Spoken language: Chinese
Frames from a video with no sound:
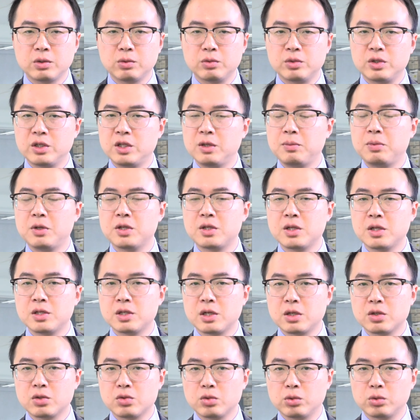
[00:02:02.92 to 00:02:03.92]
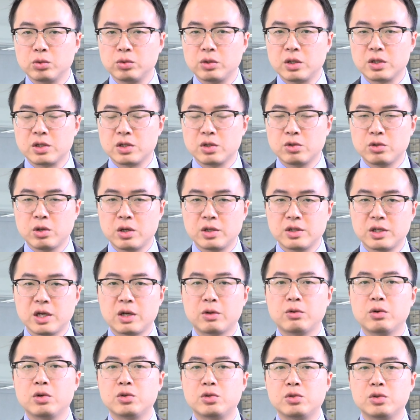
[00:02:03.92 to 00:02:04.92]
度 GDP 增长速度呢是创下
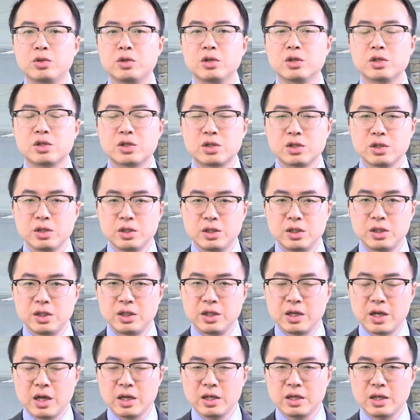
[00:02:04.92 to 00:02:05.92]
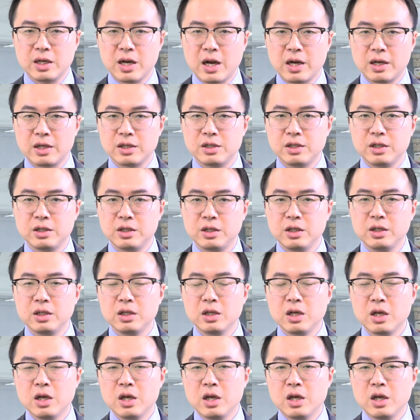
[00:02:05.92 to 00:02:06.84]
过去十几年以来的新低，